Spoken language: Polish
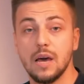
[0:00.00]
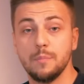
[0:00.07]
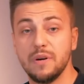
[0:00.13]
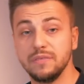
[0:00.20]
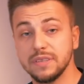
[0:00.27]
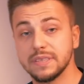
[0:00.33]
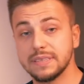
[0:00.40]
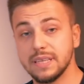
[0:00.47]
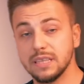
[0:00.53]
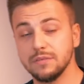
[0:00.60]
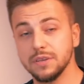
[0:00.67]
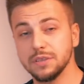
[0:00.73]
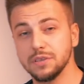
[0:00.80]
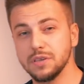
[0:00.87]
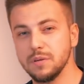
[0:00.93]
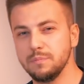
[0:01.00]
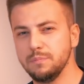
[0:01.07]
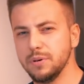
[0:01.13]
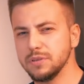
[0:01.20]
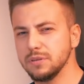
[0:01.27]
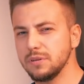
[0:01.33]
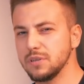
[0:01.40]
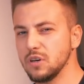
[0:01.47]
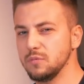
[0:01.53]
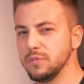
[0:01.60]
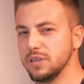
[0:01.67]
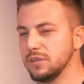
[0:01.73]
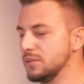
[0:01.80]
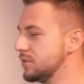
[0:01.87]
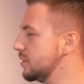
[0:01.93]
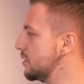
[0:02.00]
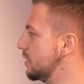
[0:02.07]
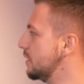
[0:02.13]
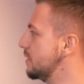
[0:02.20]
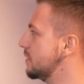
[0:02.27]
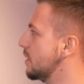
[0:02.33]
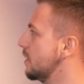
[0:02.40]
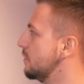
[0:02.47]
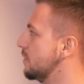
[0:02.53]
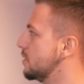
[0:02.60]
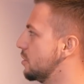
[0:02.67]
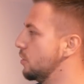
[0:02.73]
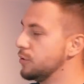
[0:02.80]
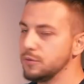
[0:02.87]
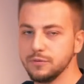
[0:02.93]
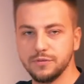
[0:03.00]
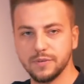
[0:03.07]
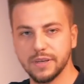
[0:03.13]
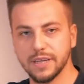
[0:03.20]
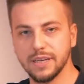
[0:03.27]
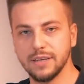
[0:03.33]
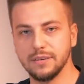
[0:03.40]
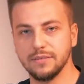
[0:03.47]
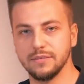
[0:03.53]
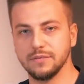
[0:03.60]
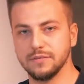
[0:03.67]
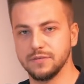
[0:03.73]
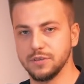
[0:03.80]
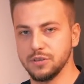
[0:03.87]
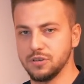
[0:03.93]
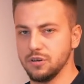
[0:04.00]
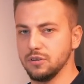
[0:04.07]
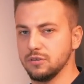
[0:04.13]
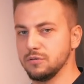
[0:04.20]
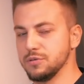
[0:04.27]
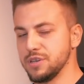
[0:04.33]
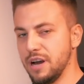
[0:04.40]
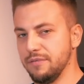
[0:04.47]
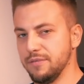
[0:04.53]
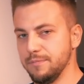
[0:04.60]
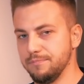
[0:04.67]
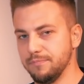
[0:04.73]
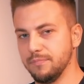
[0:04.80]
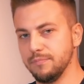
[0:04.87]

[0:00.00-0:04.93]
Pewnie zastanawiacie się, po co chciałby ktoś instalować lodówkę w środku szafy.